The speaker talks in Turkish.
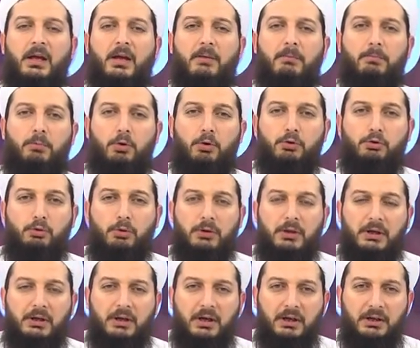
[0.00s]
borçlu
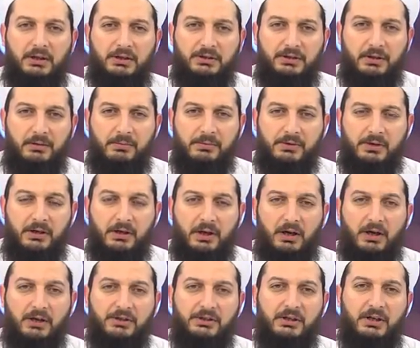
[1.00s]
olan kardeşlerimize
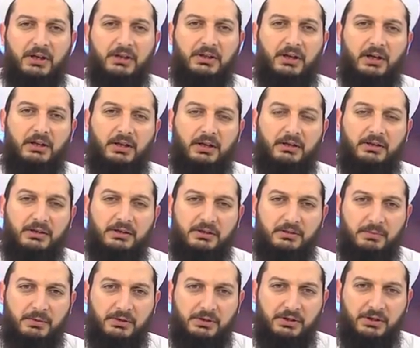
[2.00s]
acil edalar
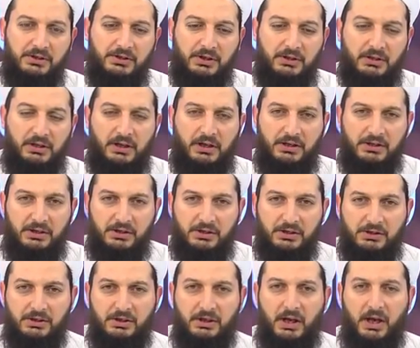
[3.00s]
nasip etsin inşallah.
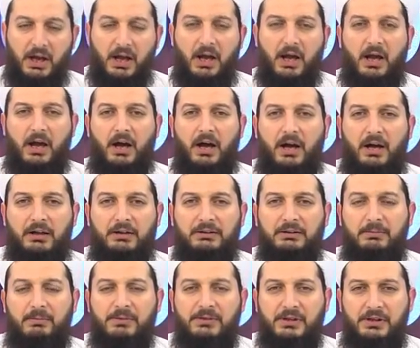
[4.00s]
Kısacası
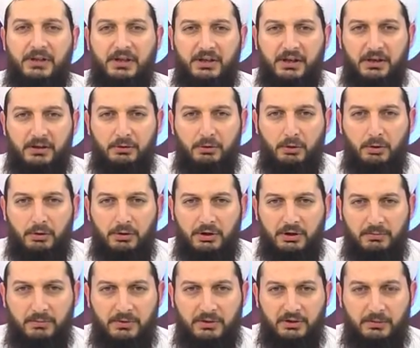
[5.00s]
aklımıza ne geliyor
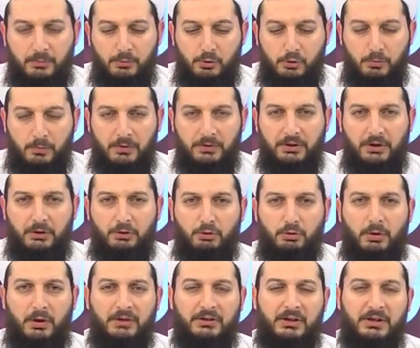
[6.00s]
kıymetli Müslümanlar?
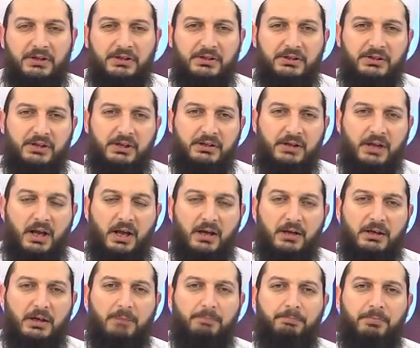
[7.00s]
Şu anda isteyeceğiz.
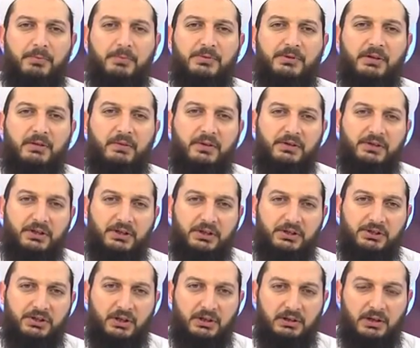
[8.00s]
Rabbimize verecek
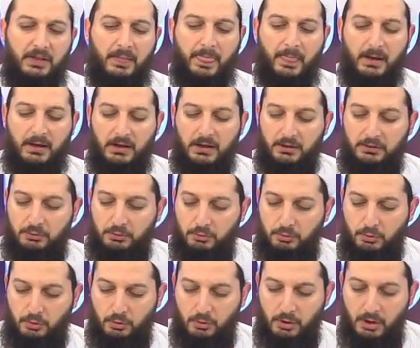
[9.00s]
inşallah.
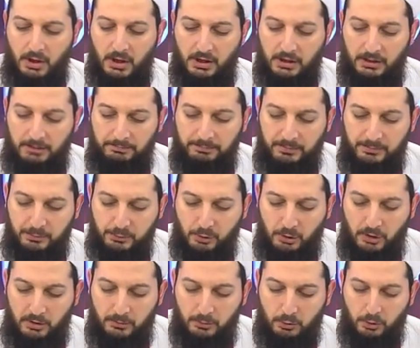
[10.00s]
Çünkü Rabbimiz
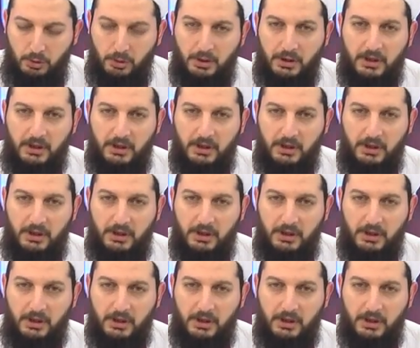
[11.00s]
öyle buyuruyor.